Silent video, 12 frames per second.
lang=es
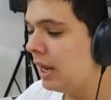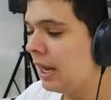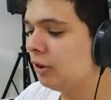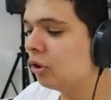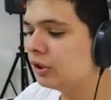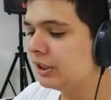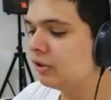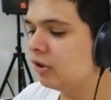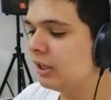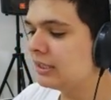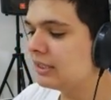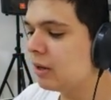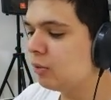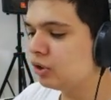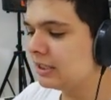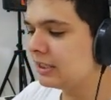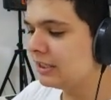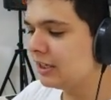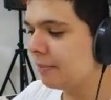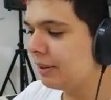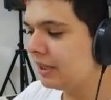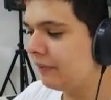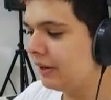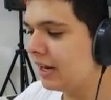Entonces, ¿dónde está? Ustedes
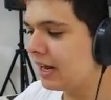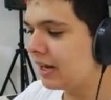sencillamente vienen